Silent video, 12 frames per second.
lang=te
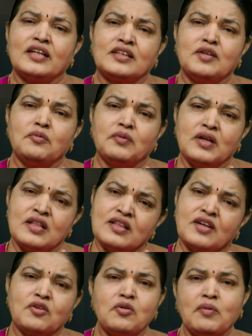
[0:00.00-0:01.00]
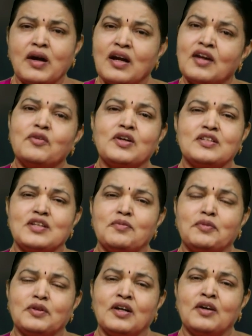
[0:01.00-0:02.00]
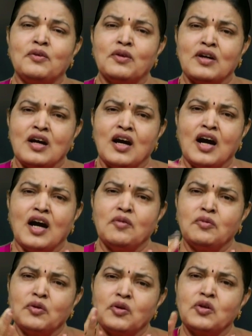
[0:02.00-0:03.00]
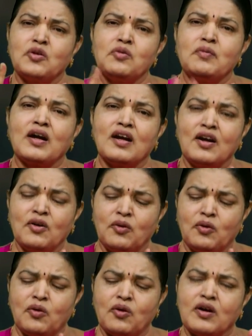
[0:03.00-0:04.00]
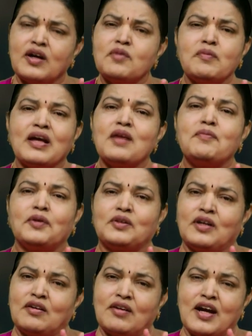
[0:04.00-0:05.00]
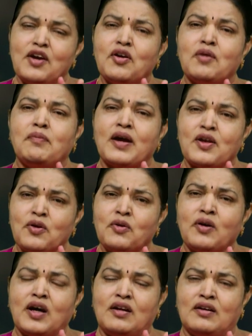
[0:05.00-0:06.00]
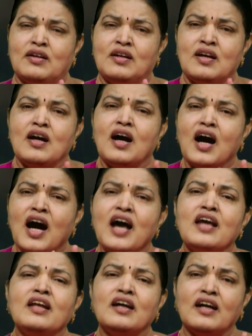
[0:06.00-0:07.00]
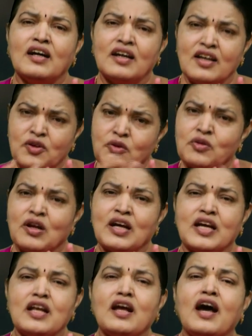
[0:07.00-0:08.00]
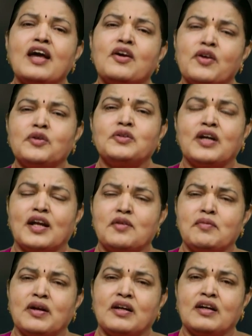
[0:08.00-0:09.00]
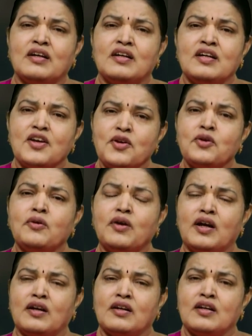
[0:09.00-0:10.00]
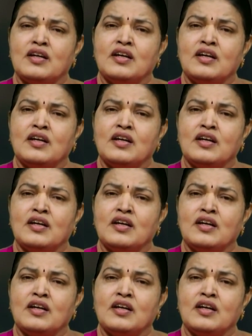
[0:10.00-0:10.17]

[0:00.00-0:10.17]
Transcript: అతను ఇద్దరు కుమారులను కూడా చంపుతాడు ఆ ముగ్గురు కుమారులలో ఒక్కడు మిగిలిపోతాడు రెండో అబ్బాయి యోహన్ ఆయన యూదులకి నాయకుడు అవుతాడనమాట యోహాన్